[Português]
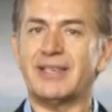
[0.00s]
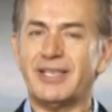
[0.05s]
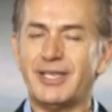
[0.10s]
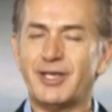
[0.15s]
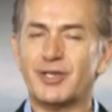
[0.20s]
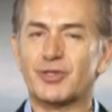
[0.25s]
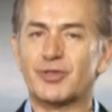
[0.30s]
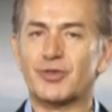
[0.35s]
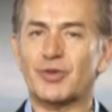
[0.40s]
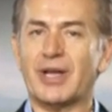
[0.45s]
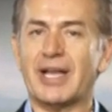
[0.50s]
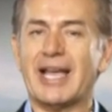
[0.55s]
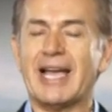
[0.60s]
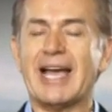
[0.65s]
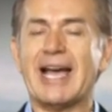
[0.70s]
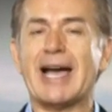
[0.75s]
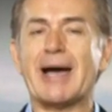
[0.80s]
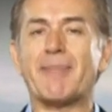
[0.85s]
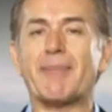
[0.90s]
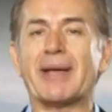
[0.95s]
Isto,
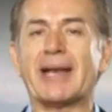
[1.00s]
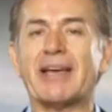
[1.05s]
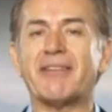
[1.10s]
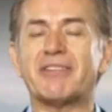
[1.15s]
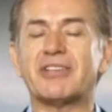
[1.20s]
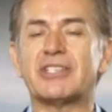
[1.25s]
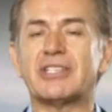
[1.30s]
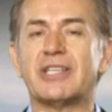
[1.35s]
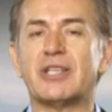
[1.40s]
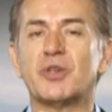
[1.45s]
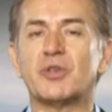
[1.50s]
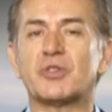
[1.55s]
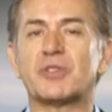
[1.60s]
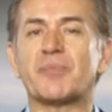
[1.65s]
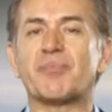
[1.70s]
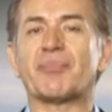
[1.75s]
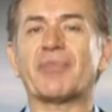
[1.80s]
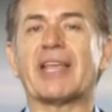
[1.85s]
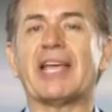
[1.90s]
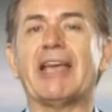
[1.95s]
a palavra de
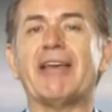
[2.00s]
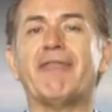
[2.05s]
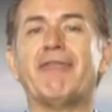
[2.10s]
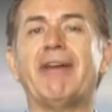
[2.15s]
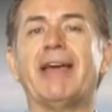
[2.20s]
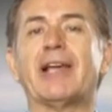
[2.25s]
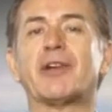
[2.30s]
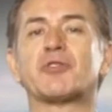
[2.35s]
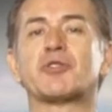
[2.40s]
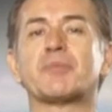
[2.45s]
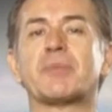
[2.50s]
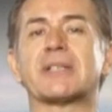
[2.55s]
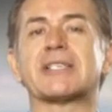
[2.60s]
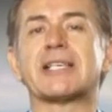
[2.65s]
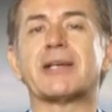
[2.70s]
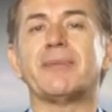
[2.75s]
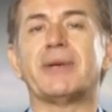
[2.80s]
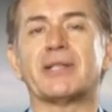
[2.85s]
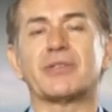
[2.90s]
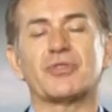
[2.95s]
Deus revela os
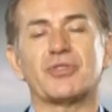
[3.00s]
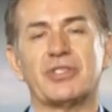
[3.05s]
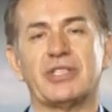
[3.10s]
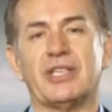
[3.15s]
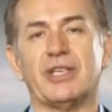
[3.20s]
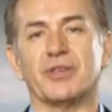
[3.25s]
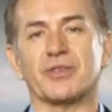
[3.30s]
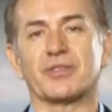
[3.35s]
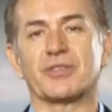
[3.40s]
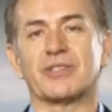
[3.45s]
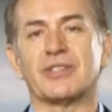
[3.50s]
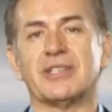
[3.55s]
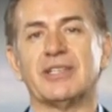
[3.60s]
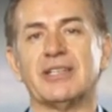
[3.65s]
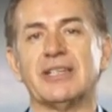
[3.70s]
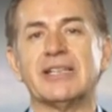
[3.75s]
pensamentos de Deus.